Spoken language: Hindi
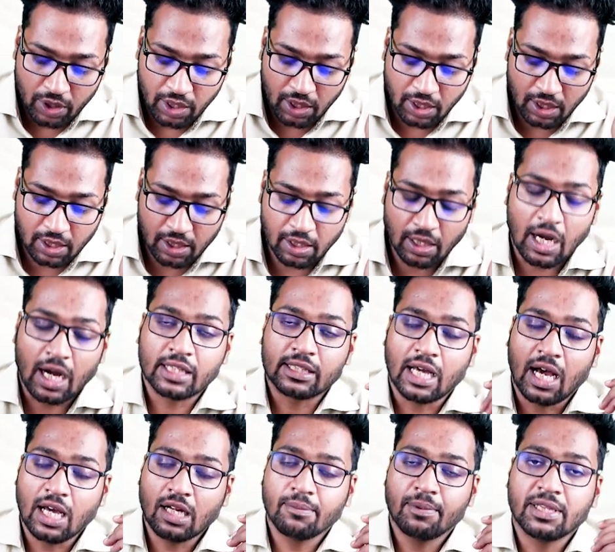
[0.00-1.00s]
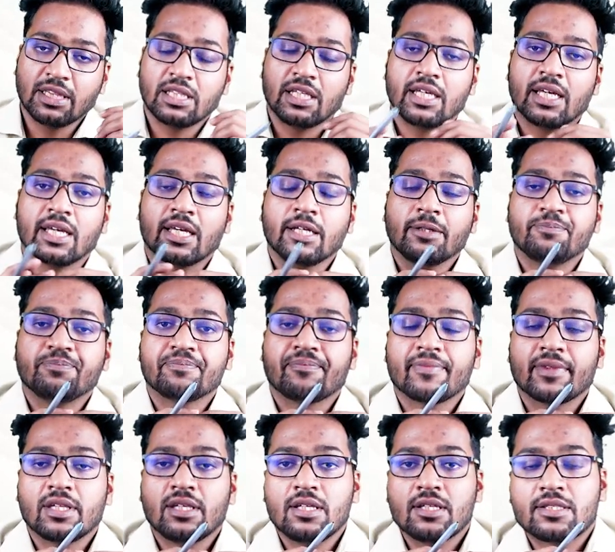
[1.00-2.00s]
एक आधार बनती हैं
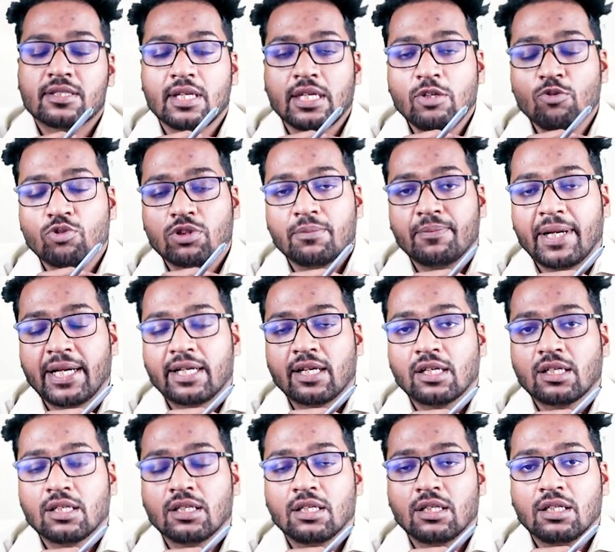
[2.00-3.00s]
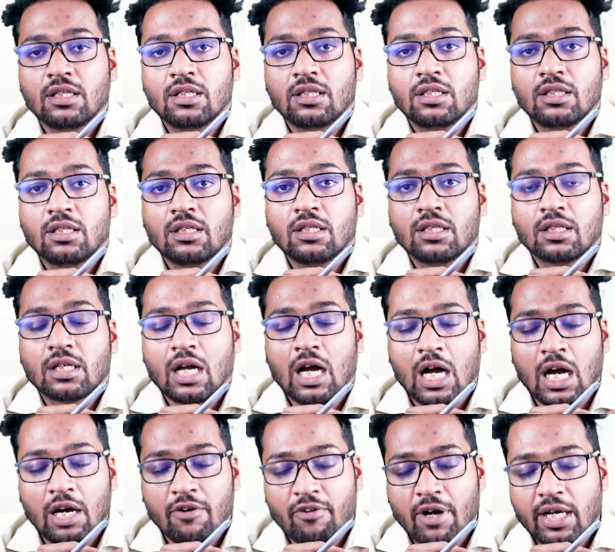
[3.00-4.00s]
ये संयुक्त बैठक का
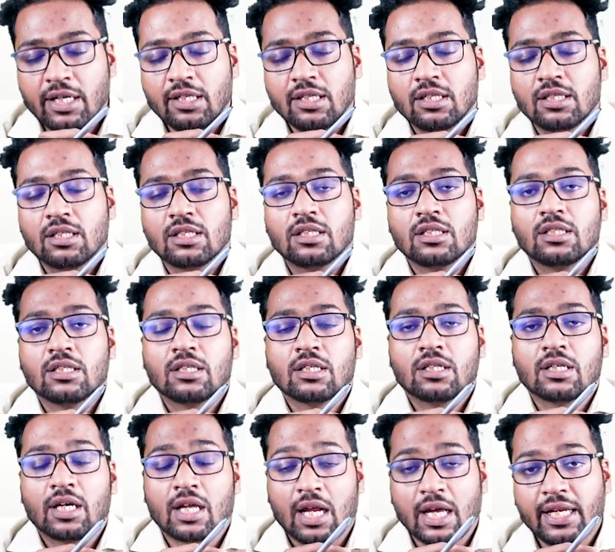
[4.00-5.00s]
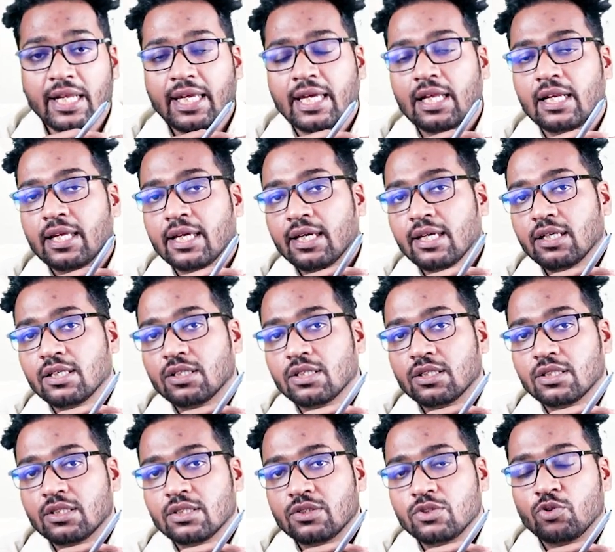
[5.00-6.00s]
आह्वान कराने के लिए
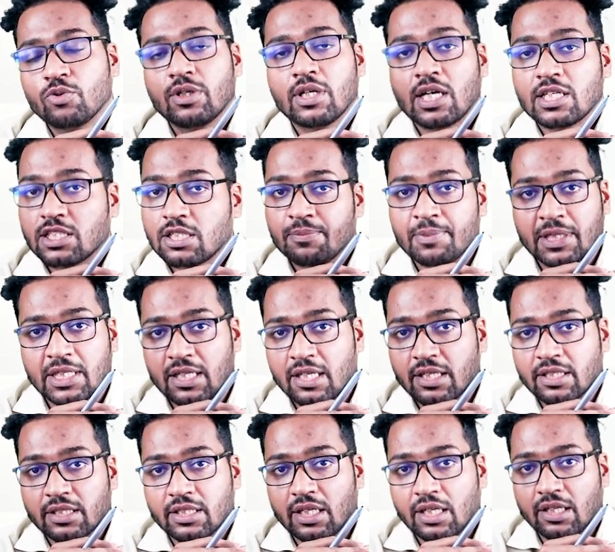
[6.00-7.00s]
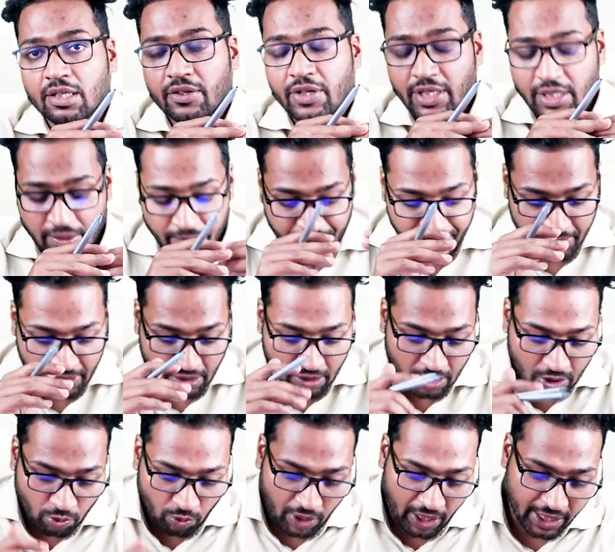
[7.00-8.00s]
जो कि राष्ट्रपति करते हैं राइट
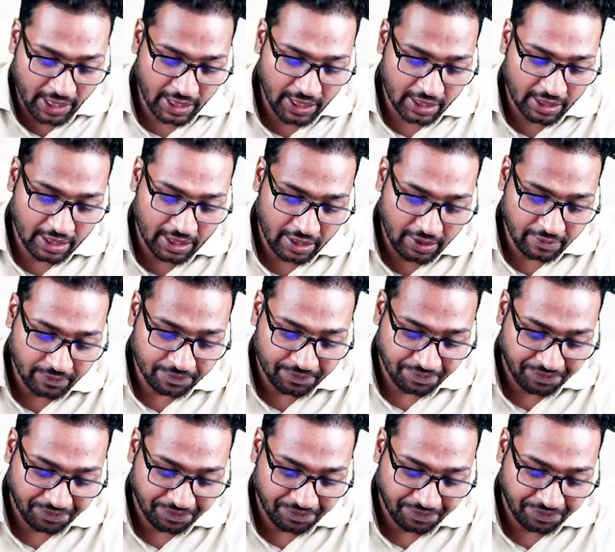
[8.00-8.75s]
तो आगे देखते हैं